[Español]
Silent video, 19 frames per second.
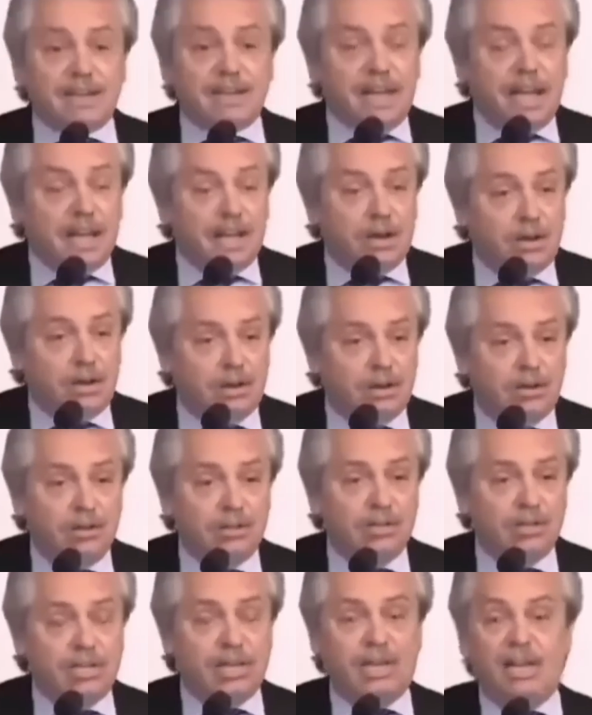en
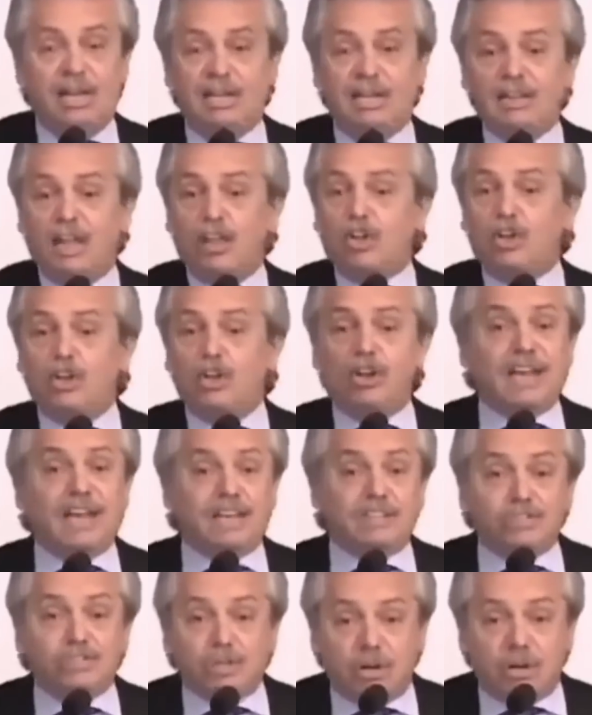riesgo y que el Estado
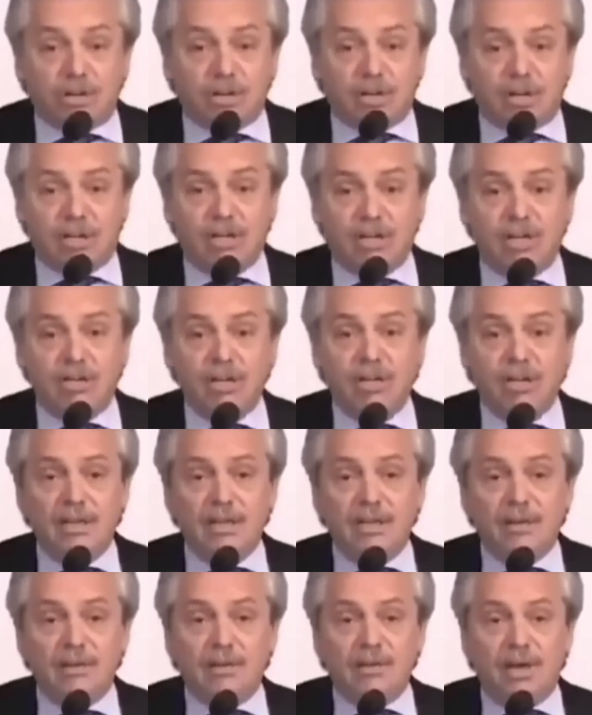no reaccione
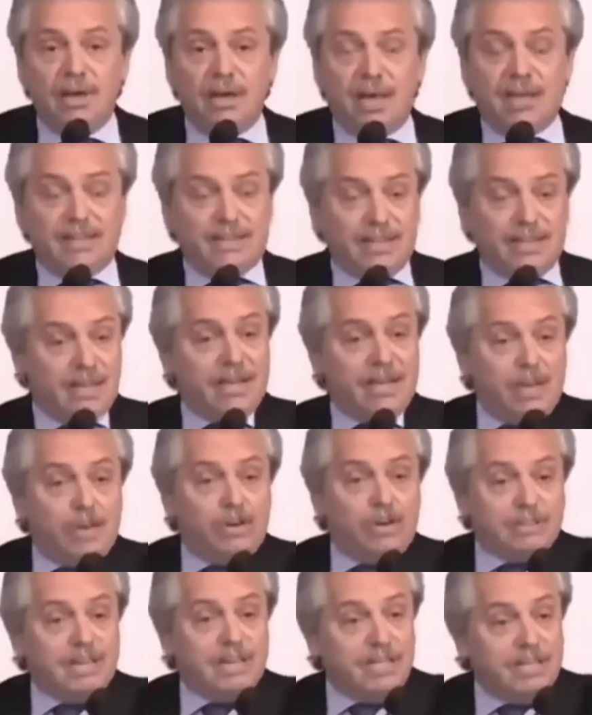ante
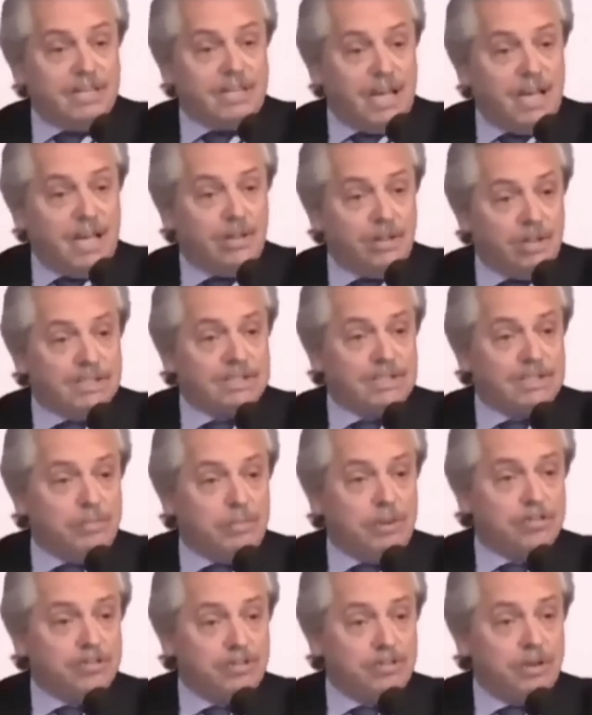el riesgo sanitario
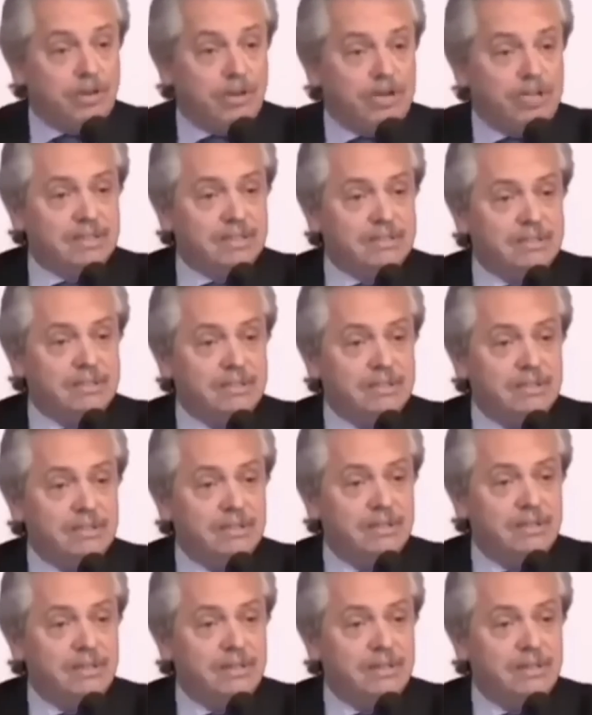de esas personas